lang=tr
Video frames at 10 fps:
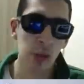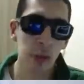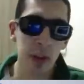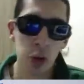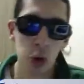
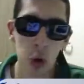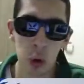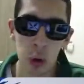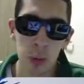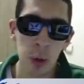FIFA'da şöyle
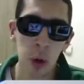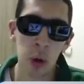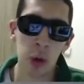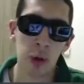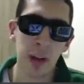oluyor böyle
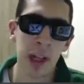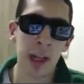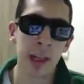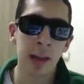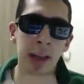oluyor falan
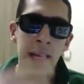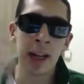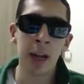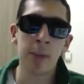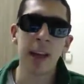hani
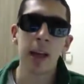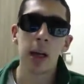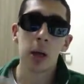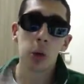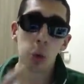genel bir
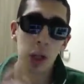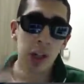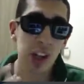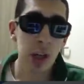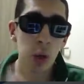
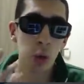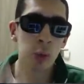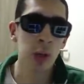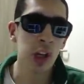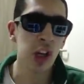kullanıcının
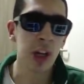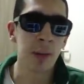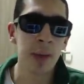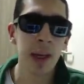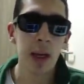yorumunu
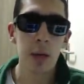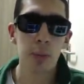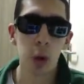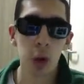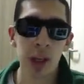içeren bir
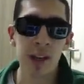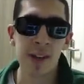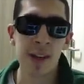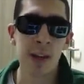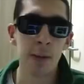podcast izledim.